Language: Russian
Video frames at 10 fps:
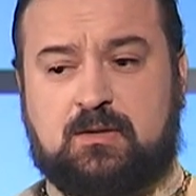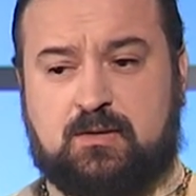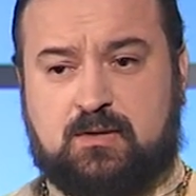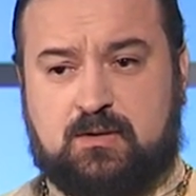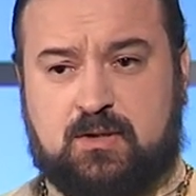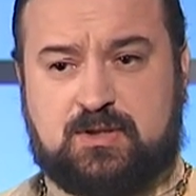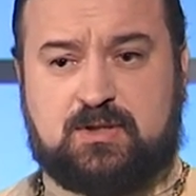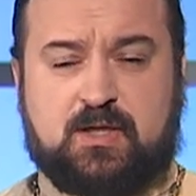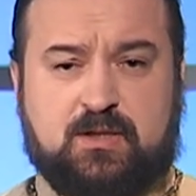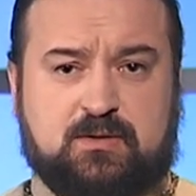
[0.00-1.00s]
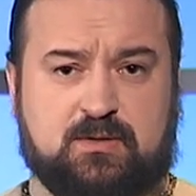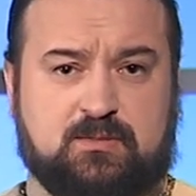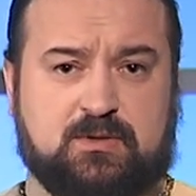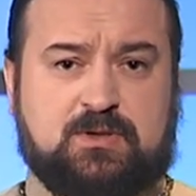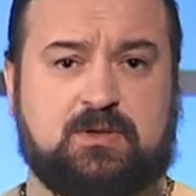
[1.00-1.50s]
рождая,
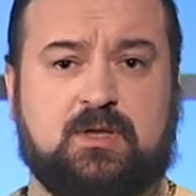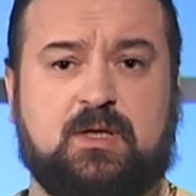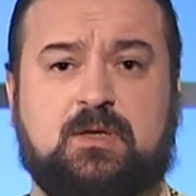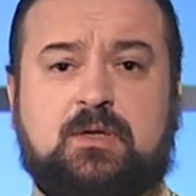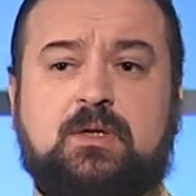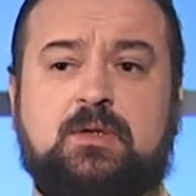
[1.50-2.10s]
там, зачиная,